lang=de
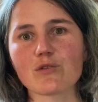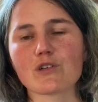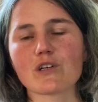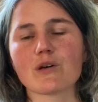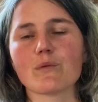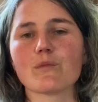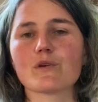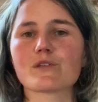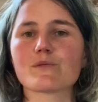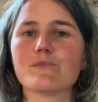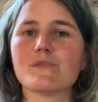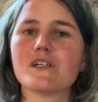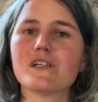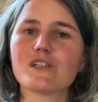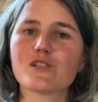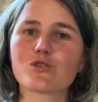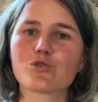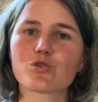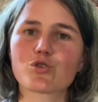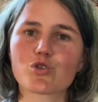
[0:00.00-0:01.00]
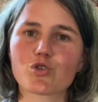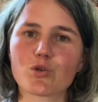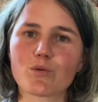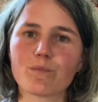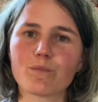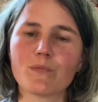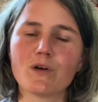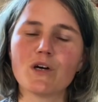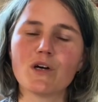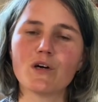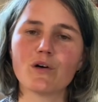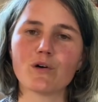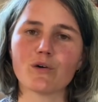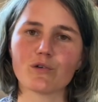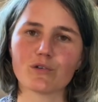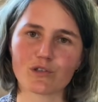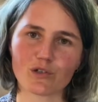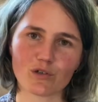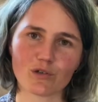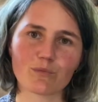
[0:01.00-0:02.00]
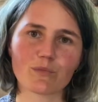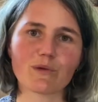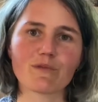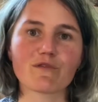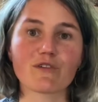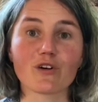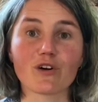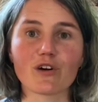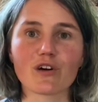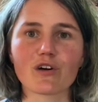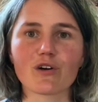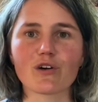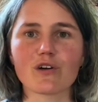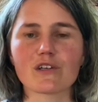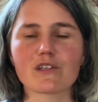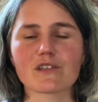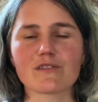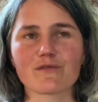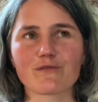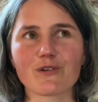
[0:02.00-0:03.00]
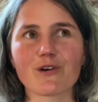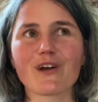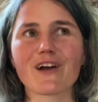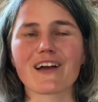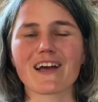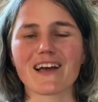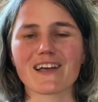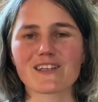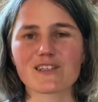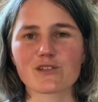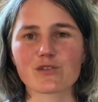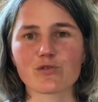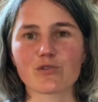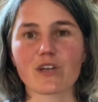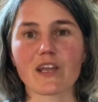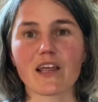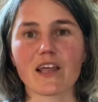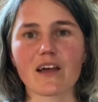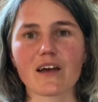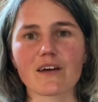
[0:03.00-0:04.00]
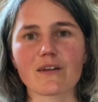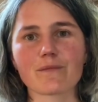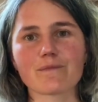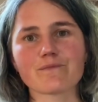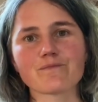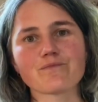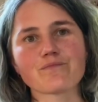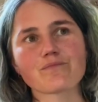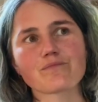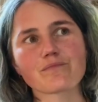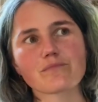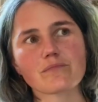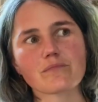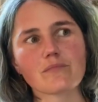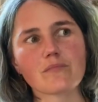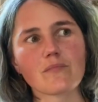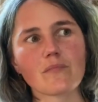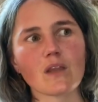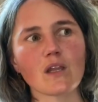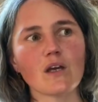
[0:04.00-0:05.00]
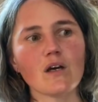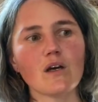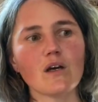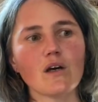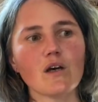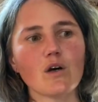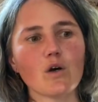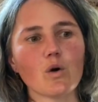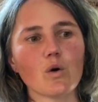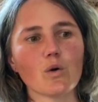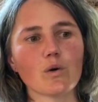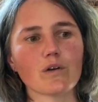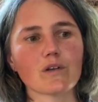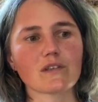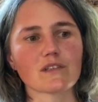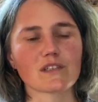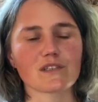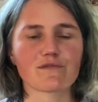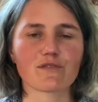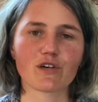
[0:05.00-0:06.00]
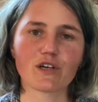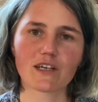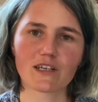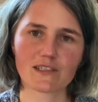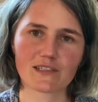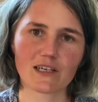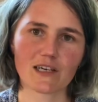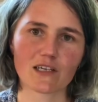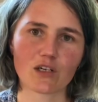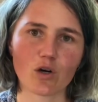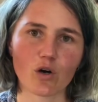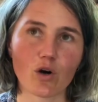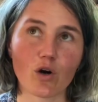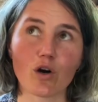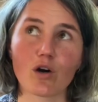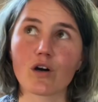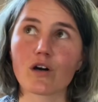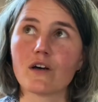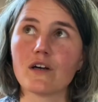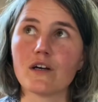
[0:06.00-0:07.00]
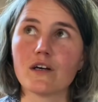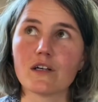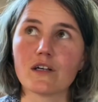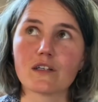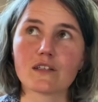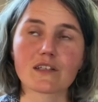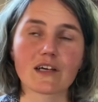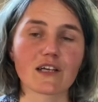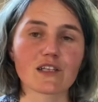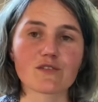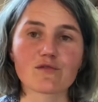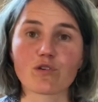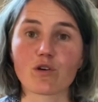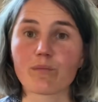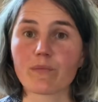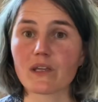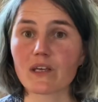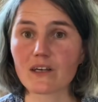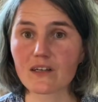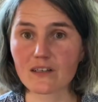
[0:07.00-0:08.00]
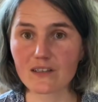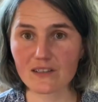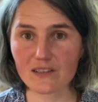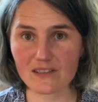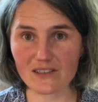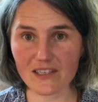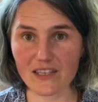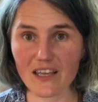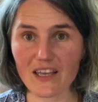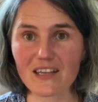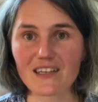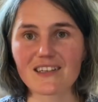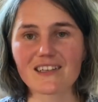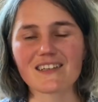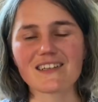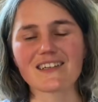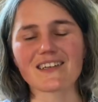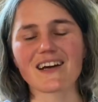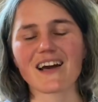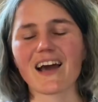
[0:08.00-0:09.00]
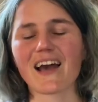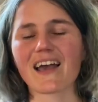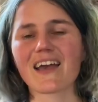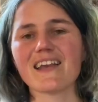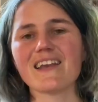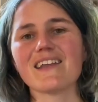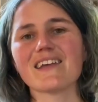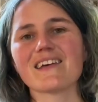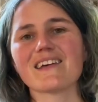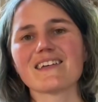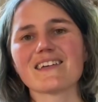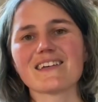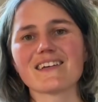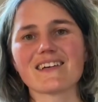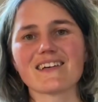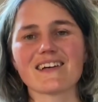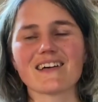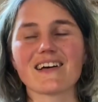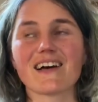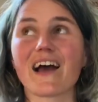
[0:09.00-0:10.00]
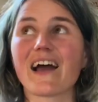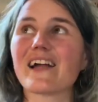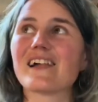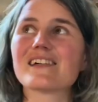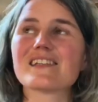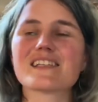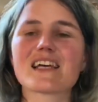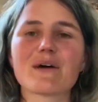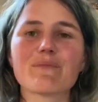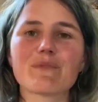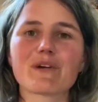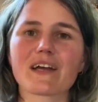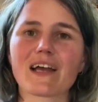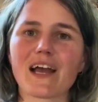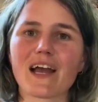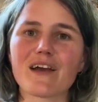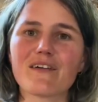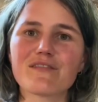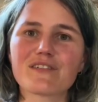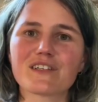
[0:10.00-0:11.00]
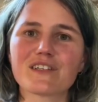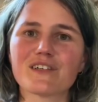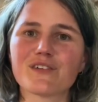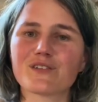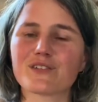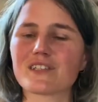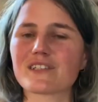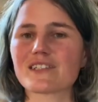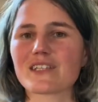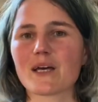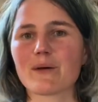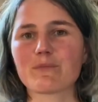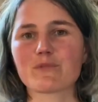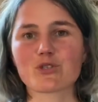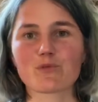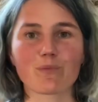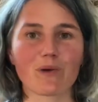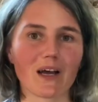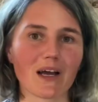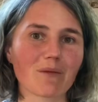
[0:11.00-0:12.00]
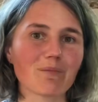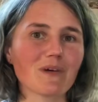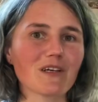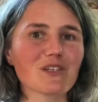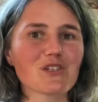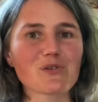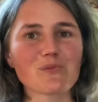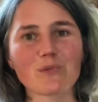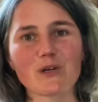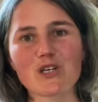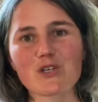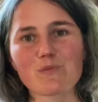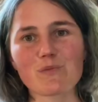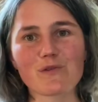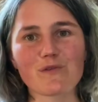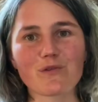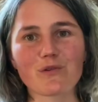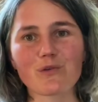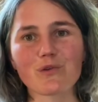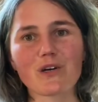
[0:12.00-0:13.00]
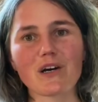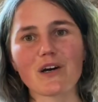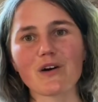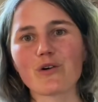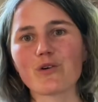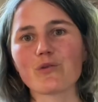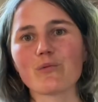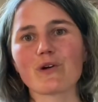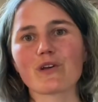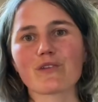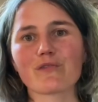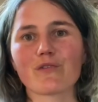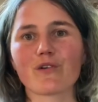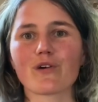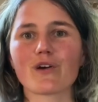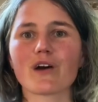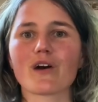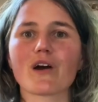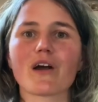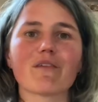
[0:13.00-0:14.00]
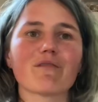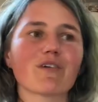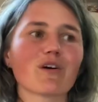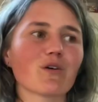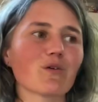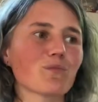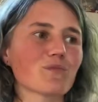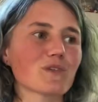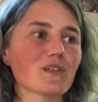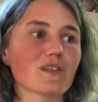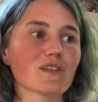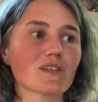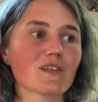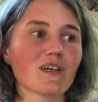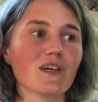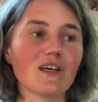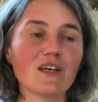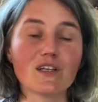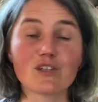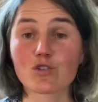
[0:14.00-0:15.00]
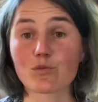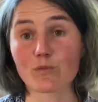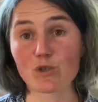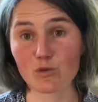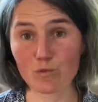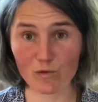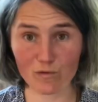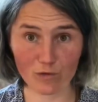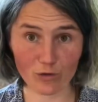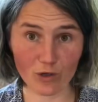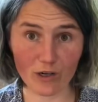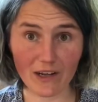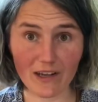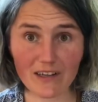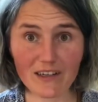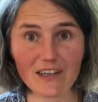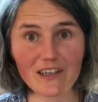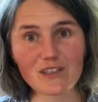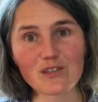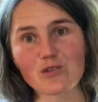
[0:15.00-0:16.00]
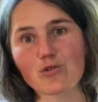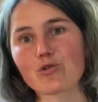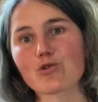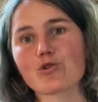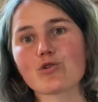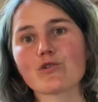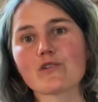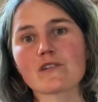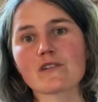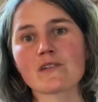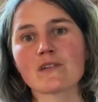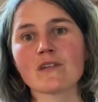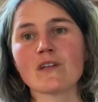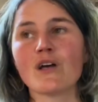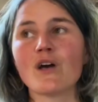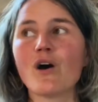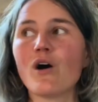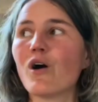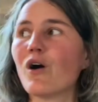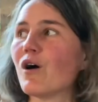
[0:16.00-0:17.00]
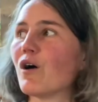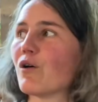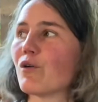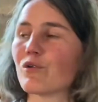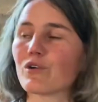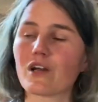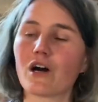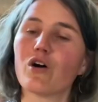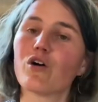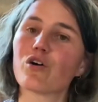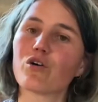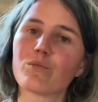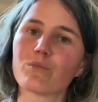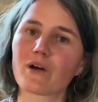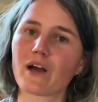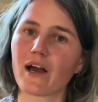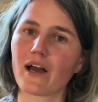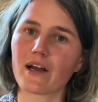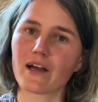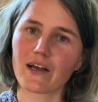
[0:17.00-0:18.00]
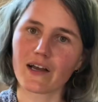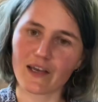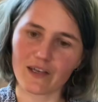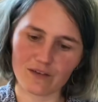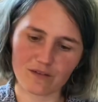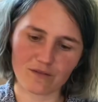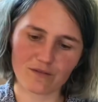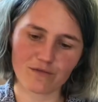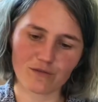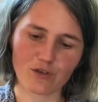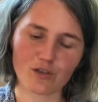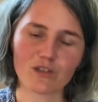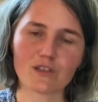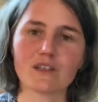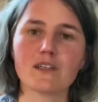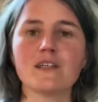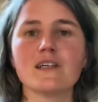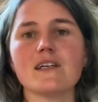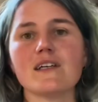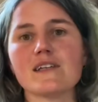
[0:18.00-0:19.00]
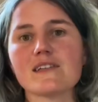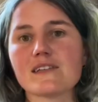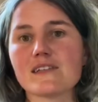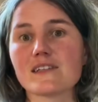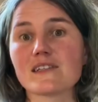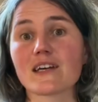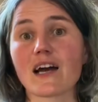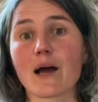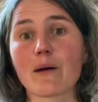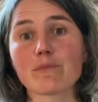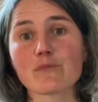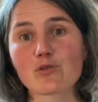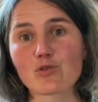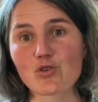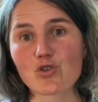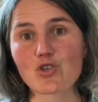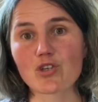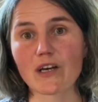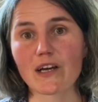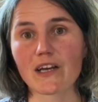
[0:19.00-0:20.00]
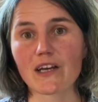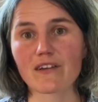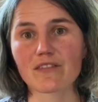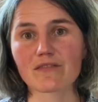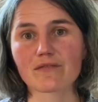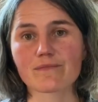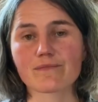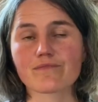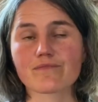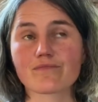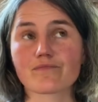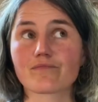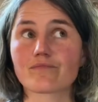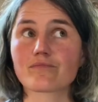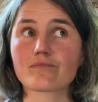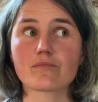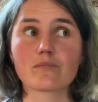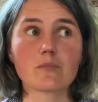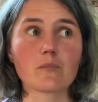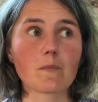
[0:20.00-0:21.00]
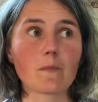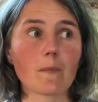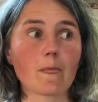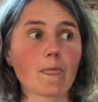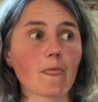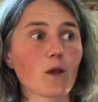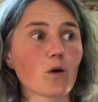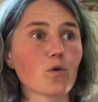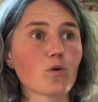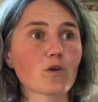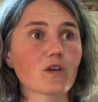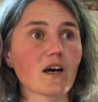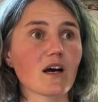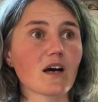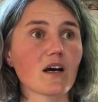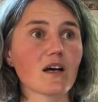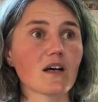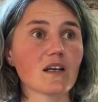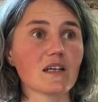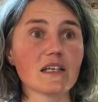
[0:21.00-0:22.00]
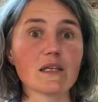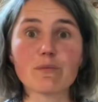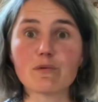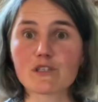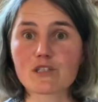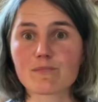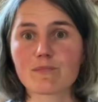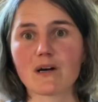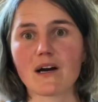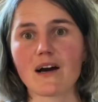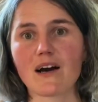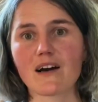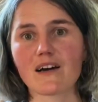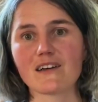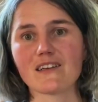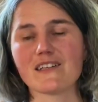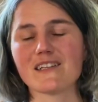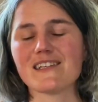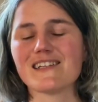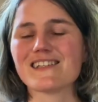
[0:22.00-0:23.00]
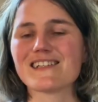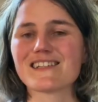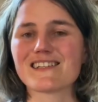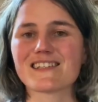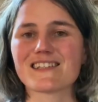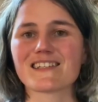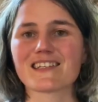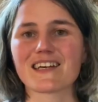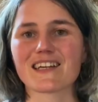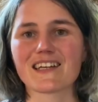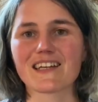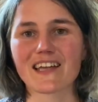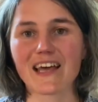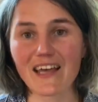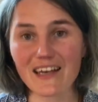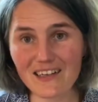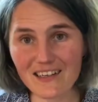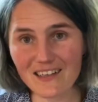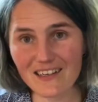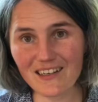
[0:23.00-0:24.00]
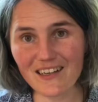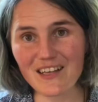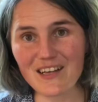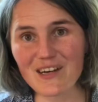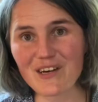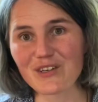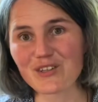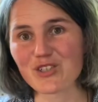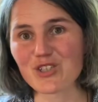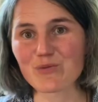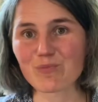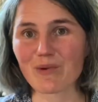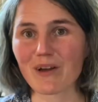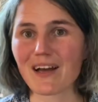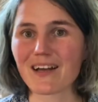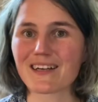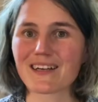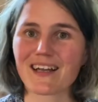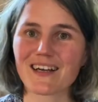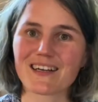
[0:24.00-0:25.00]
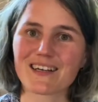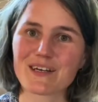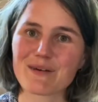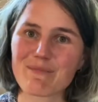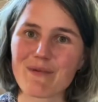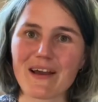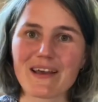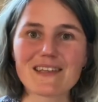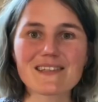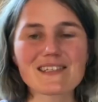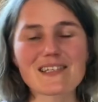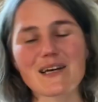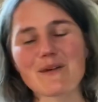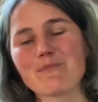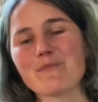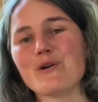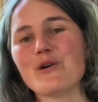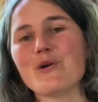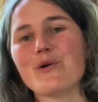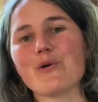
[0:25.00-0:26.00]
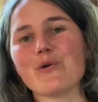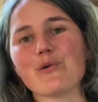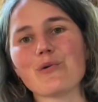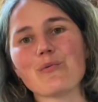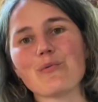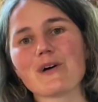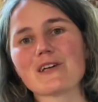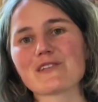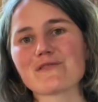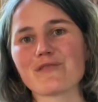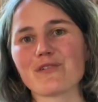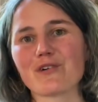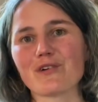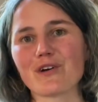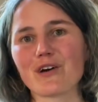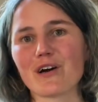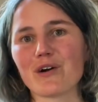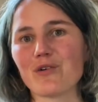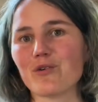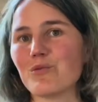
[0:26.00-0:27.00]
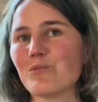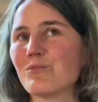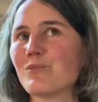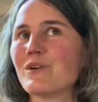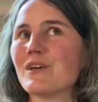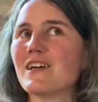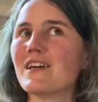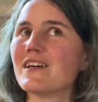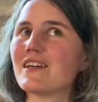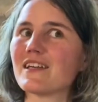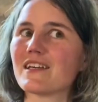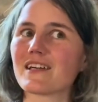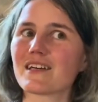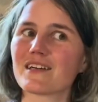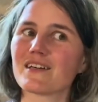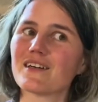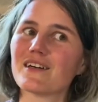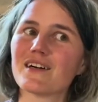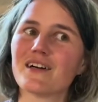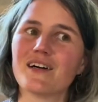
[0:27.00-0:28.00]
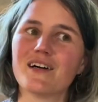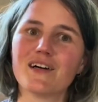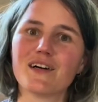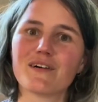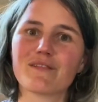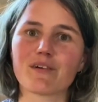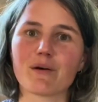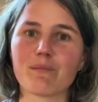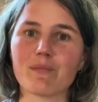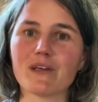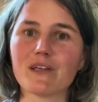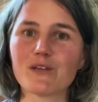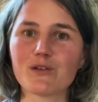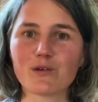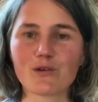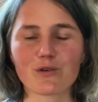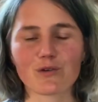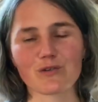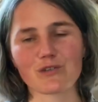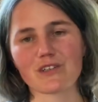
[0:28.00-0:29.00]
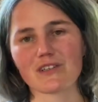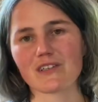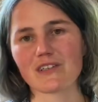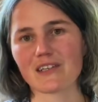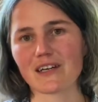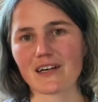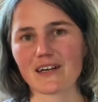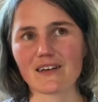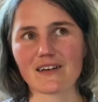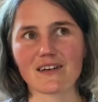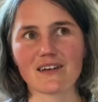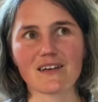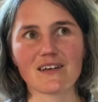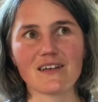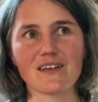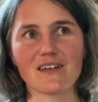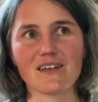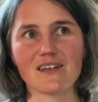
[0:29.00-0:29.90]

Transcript: oder um es milde zu stimmen und auch um den Feuergeist, Feuergeist zu nähren. Und das Feuer, das hat auch transformierende, segnende, reinigende, heilsame Kräfte und deshalb sprang man zum Beispiel früher auch übers Feuer, einfach um sich zum Beispiel vor Krankheiten zu schützen oder auch um Krankheiten von sich abzustreifen. Oder Liebespaare, die hielten sich an den Händen und sprangen dann gemeinsam übers Feuer, um ihre Verbindung und ihre